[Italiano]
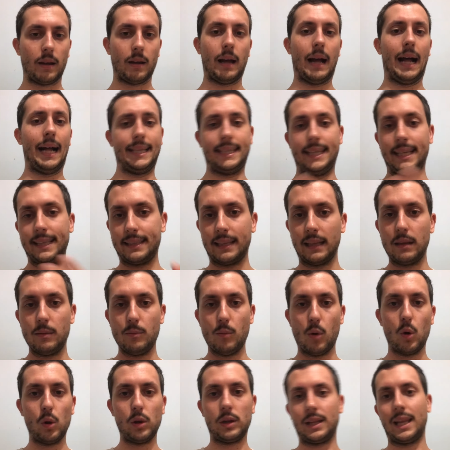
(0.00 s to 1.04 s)
a detta di
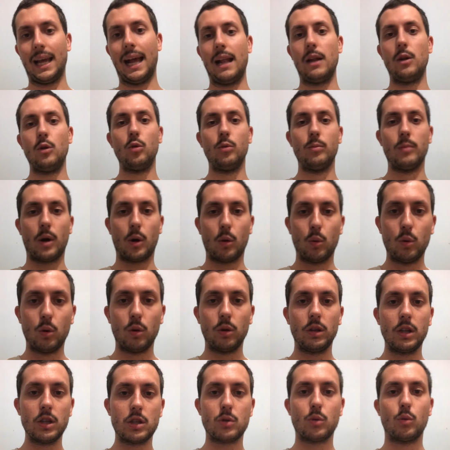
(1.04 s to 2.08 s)
molti è il numero uno
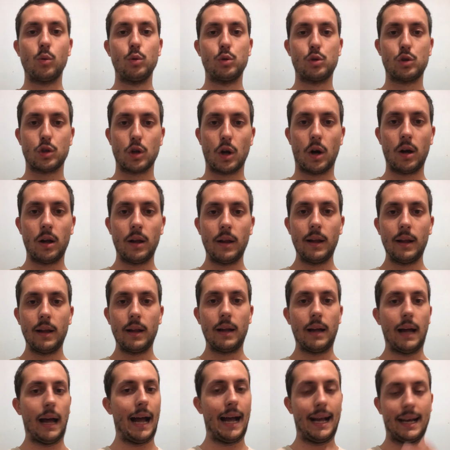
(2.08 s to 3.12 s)
indiscusso,
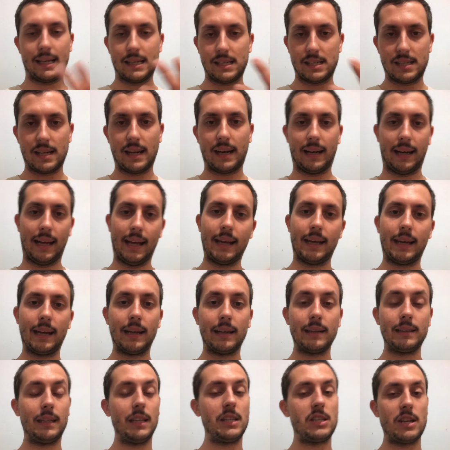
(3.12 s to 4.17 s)
anche se il
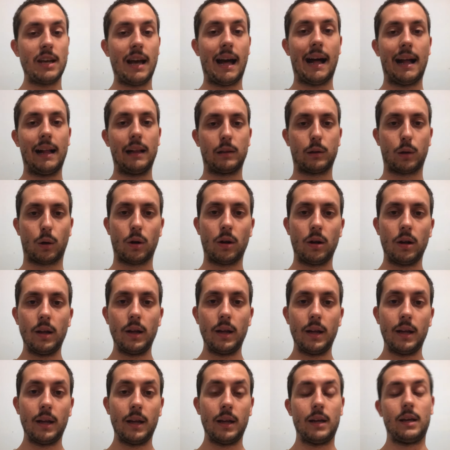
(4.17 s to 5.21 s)
ranking dice
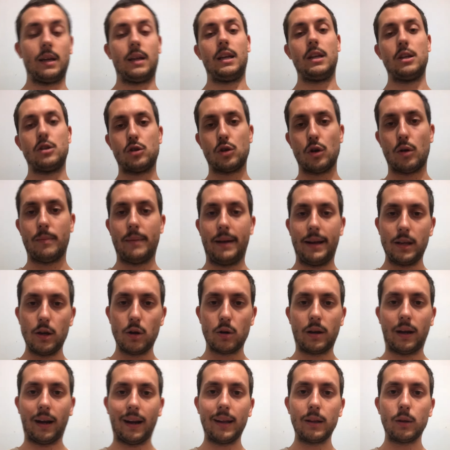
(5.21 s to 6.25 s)
altro. Insomma,
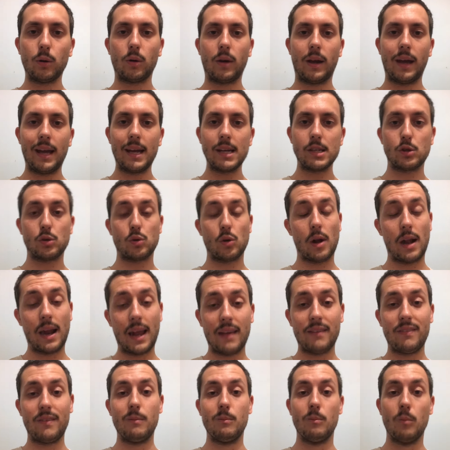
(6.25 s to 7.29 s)
io credo che
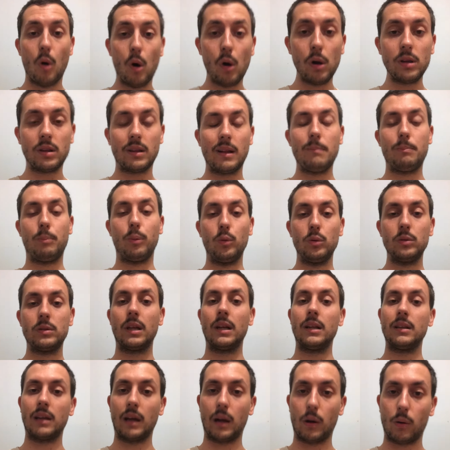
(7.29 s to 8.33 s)
sollevi molti
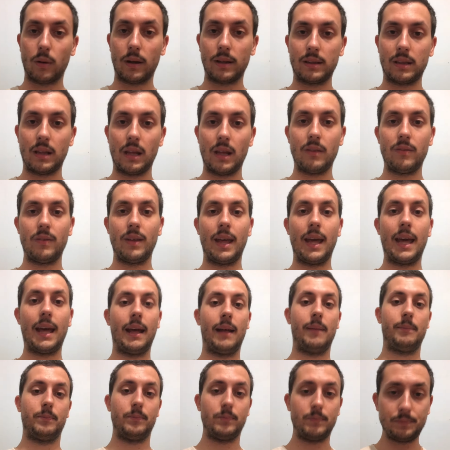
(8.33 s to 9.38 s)
punti interrogativi
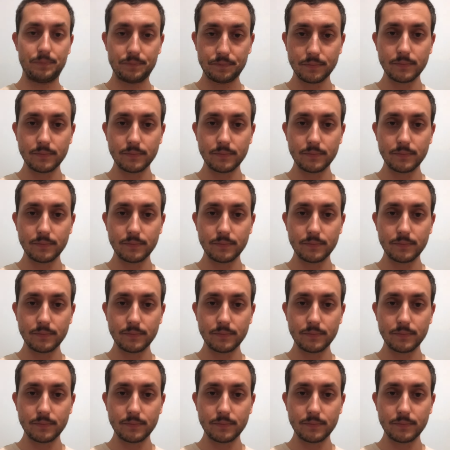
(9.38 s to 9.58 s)
e